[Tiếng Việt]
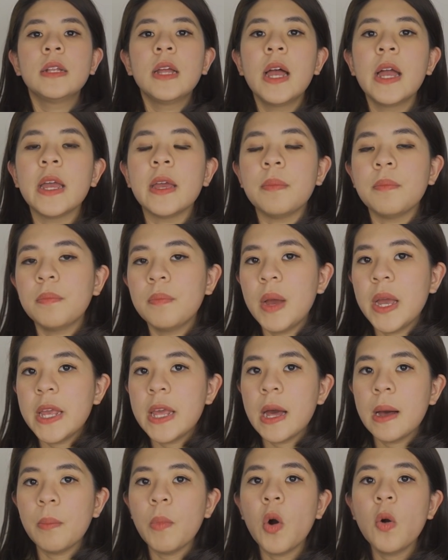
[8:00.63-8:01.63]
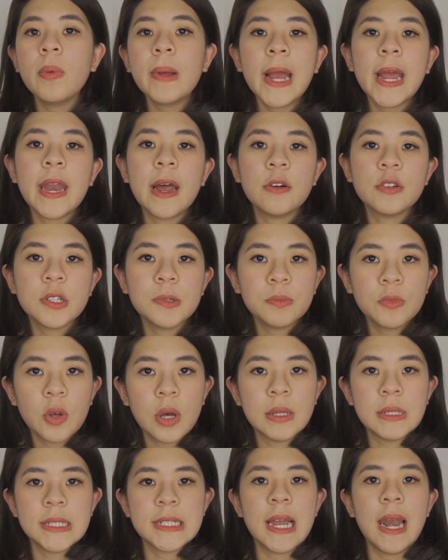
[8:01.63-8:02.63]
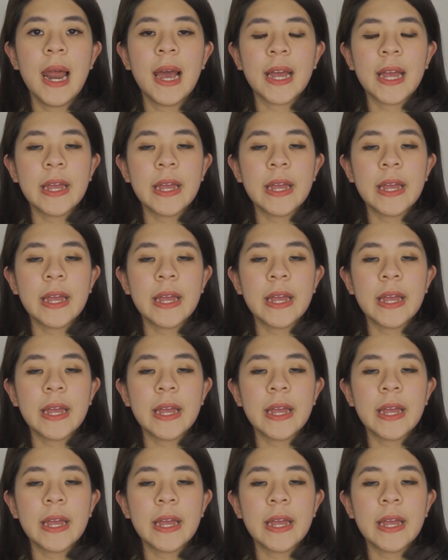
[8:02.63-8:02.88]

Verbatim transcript: thì bây giờ 4 ngày đầu trong tuần sẽ là